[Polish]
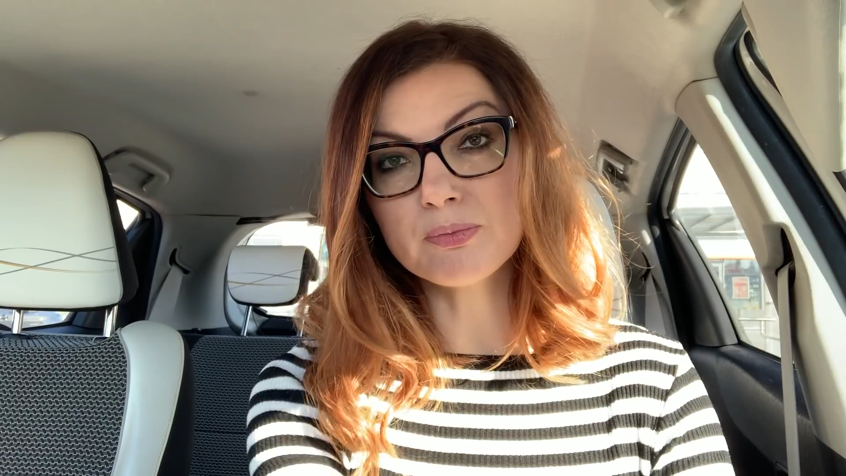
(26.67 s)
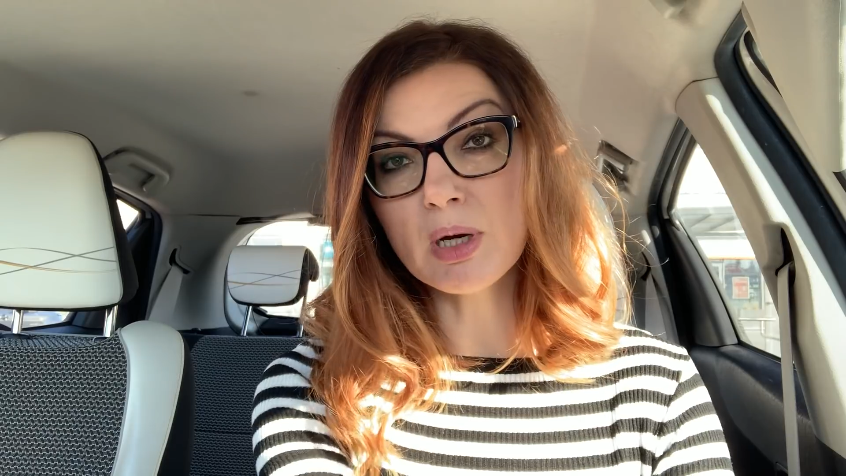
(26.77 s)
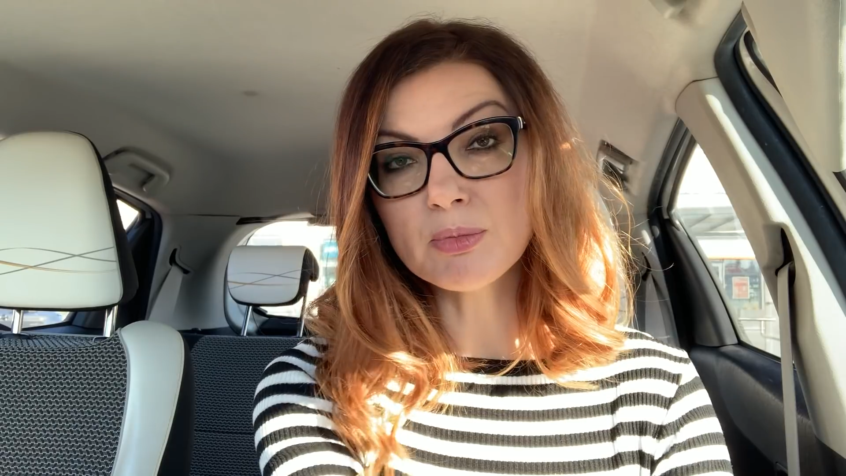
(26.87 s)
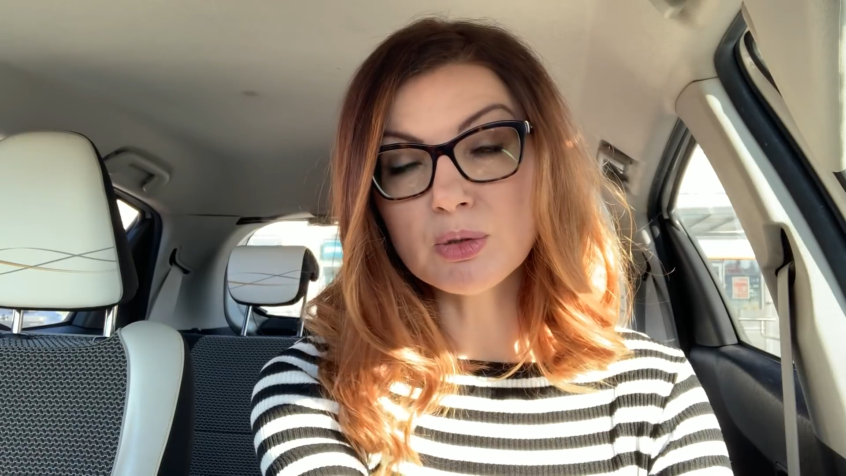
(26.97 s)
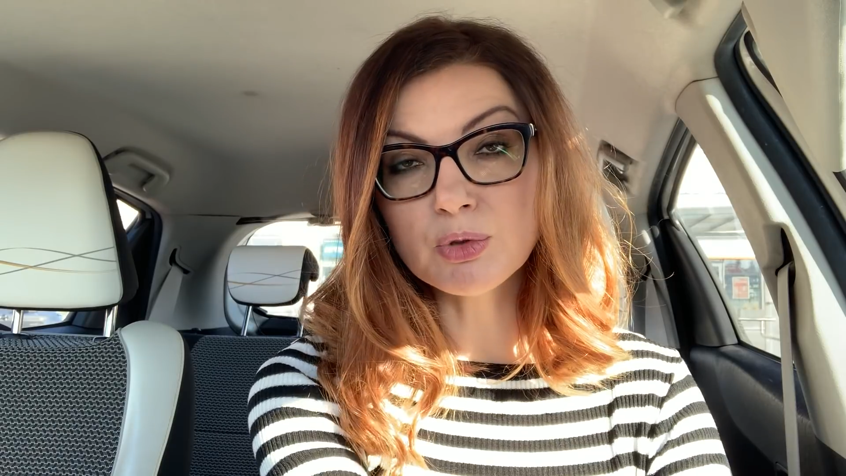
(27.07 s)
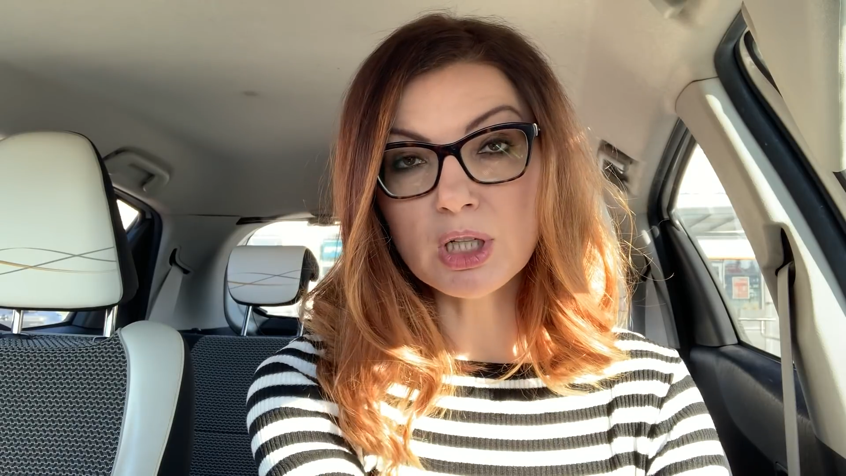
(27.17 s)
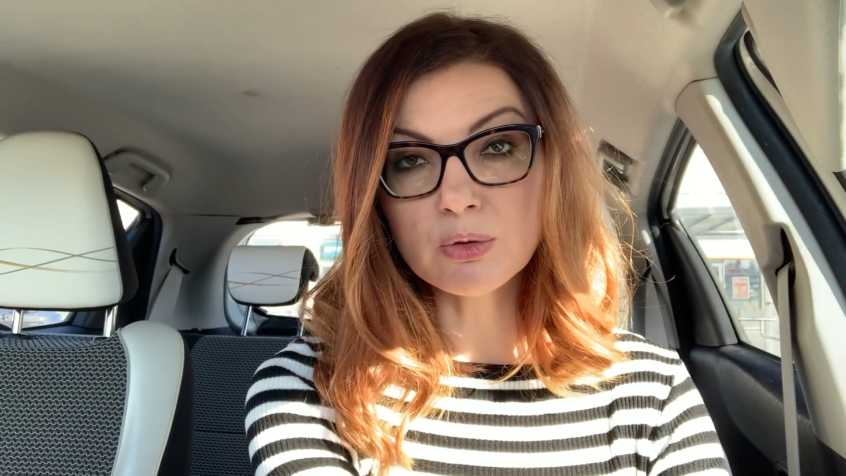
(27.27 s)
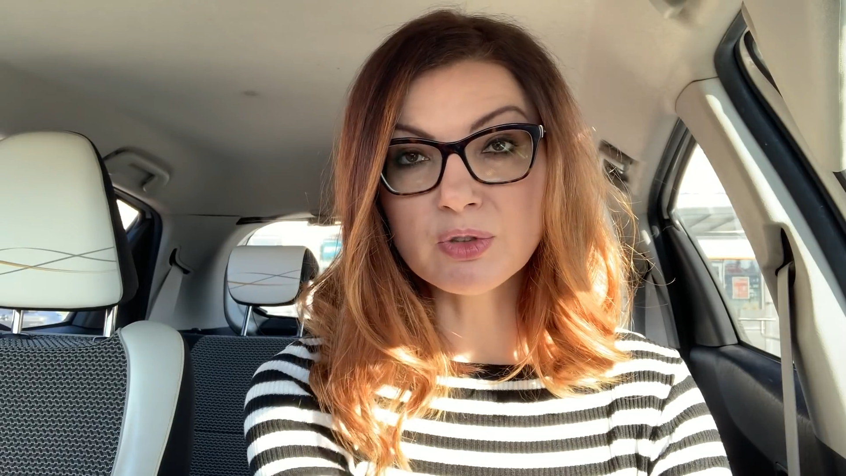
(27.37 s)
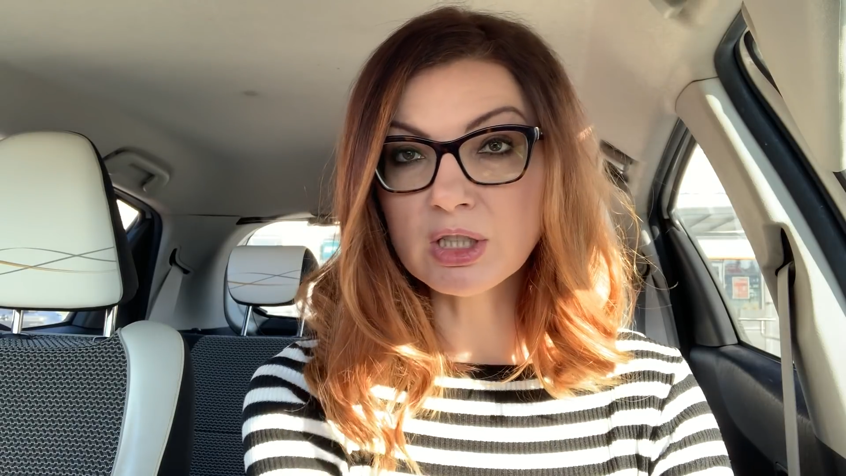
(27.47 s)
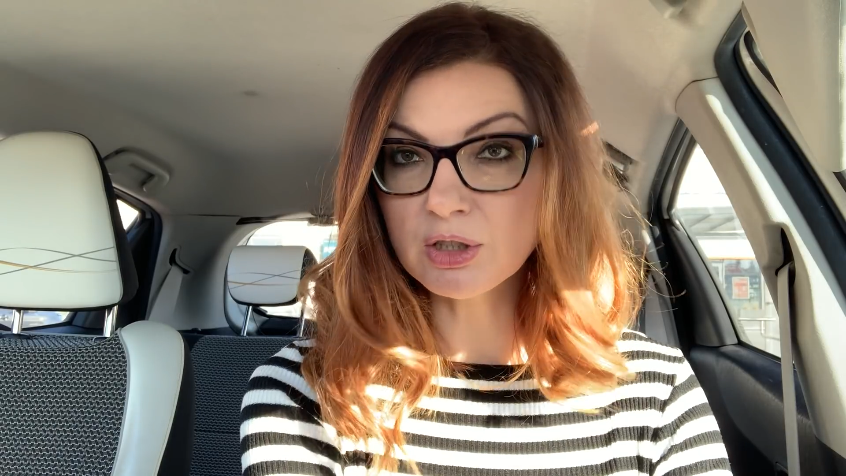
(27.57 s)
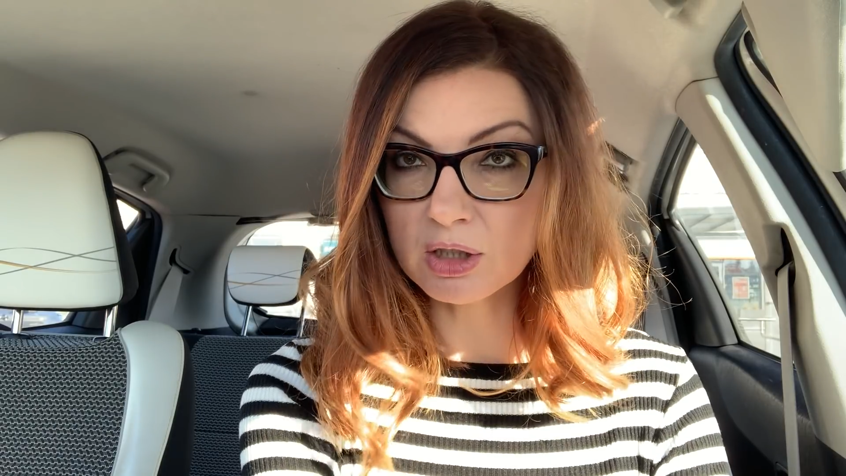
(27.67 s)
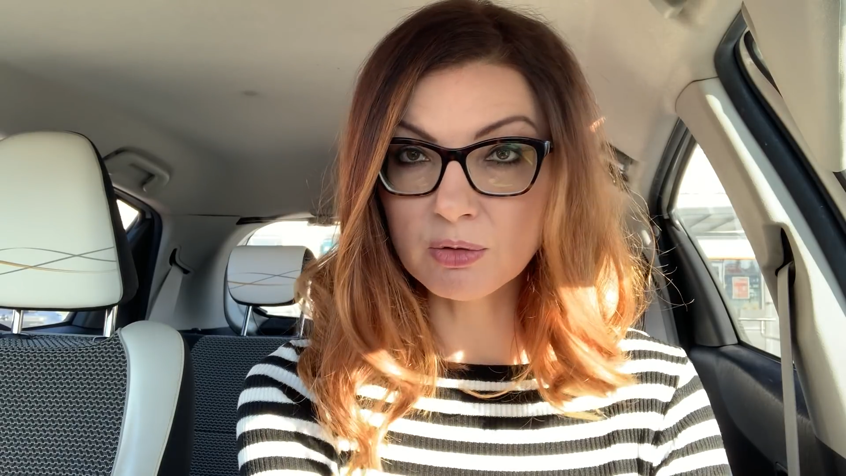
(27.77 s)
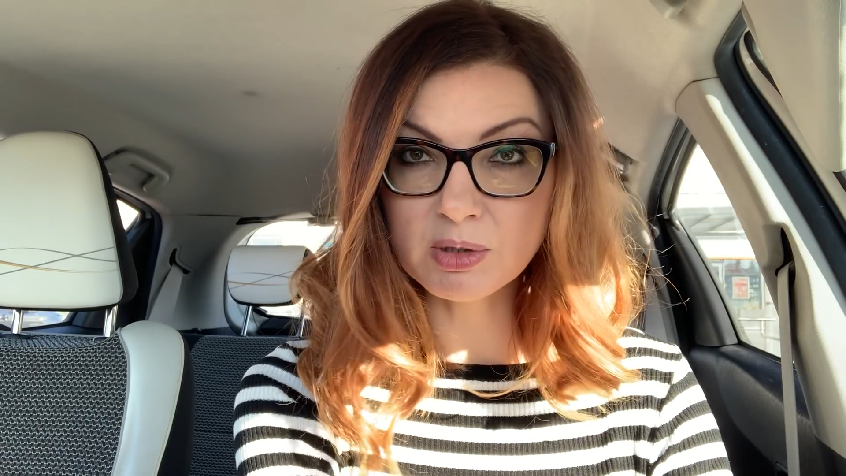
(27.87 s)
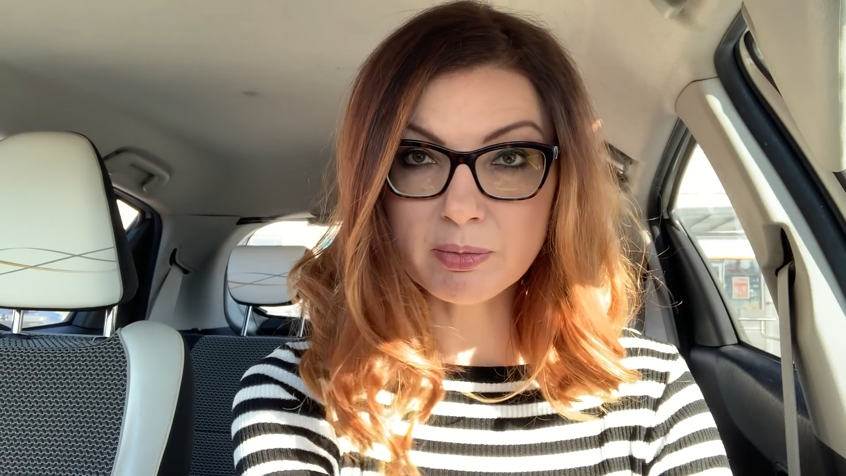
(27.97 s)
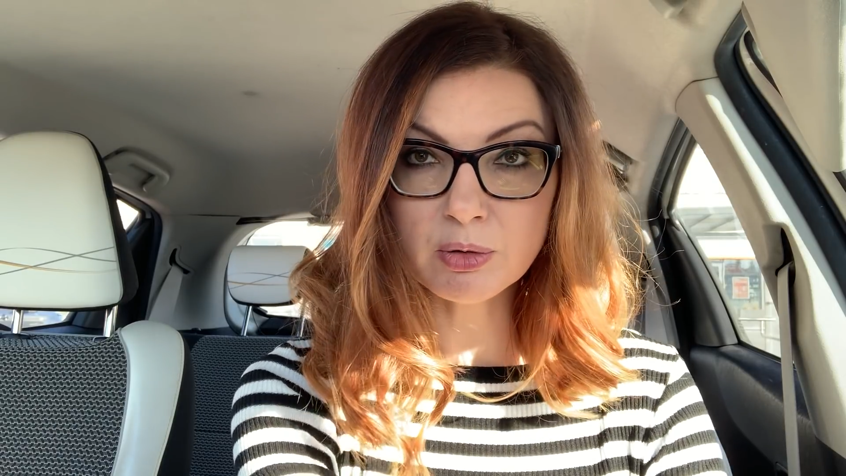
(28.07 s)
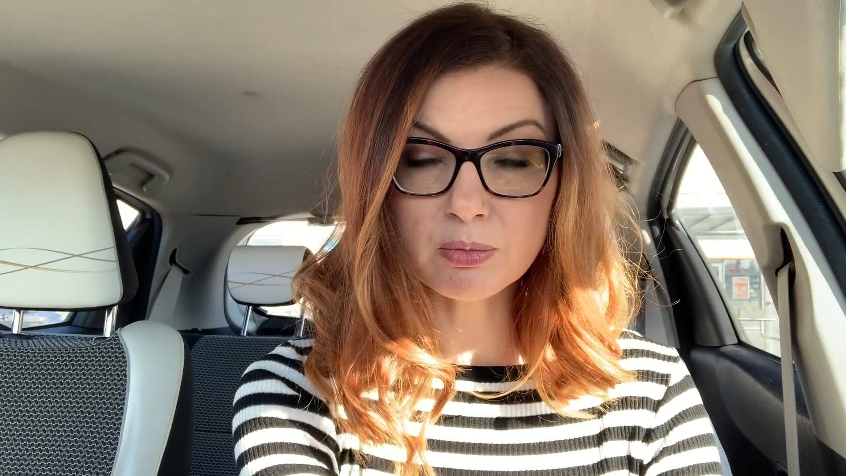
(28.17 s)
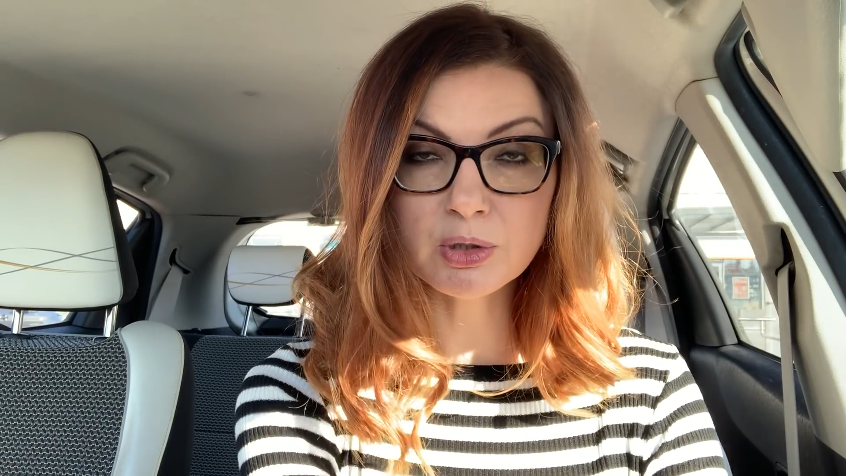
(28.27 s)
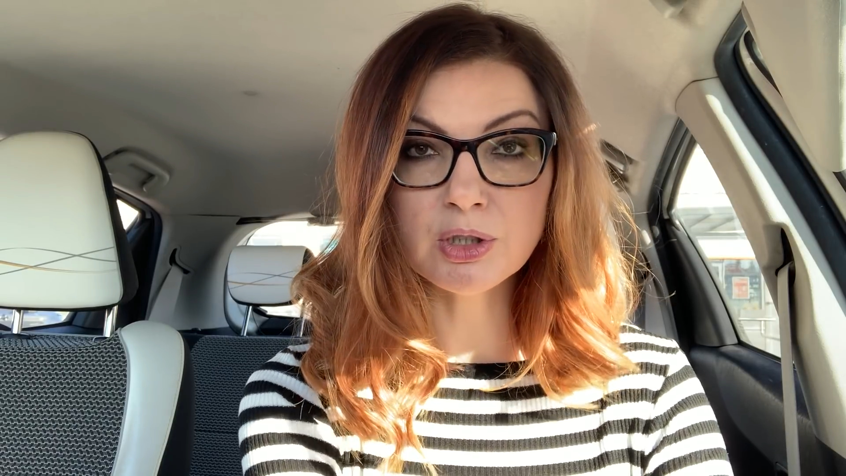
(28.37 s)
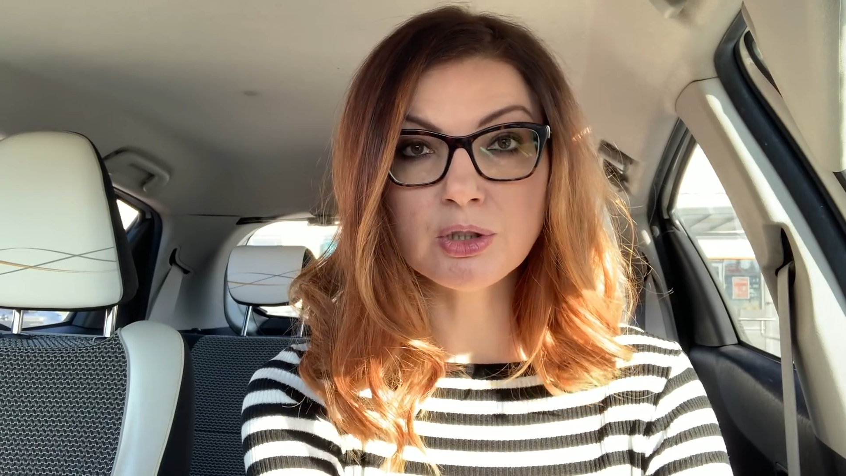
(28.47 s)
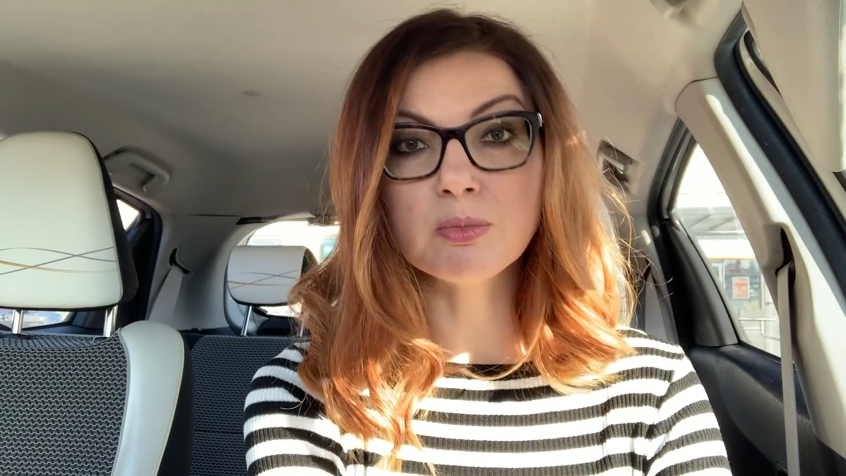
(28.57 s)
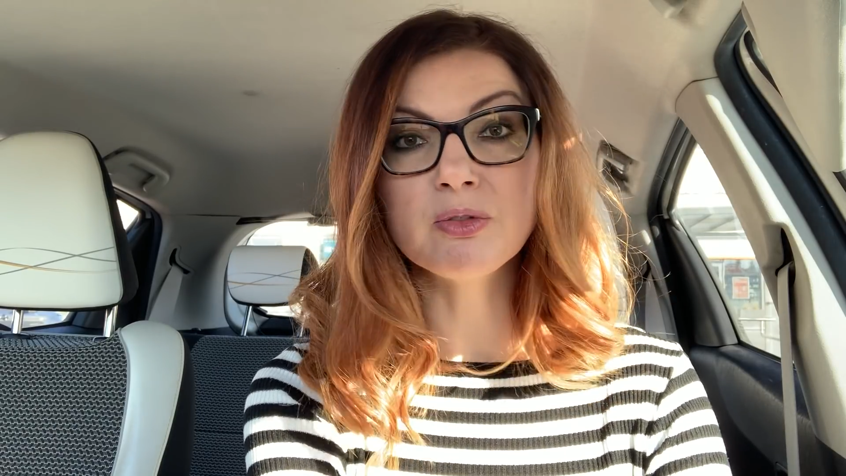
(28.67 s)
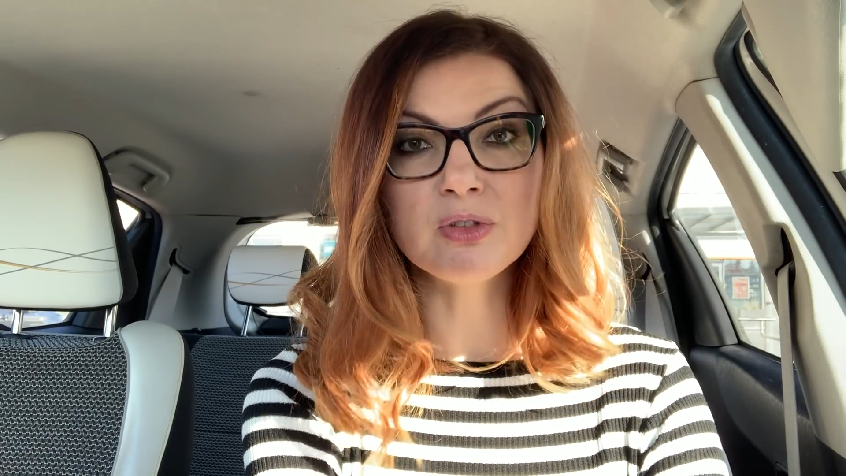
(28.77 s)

Mam sąsiadów za ścianą z małymi dziećmi,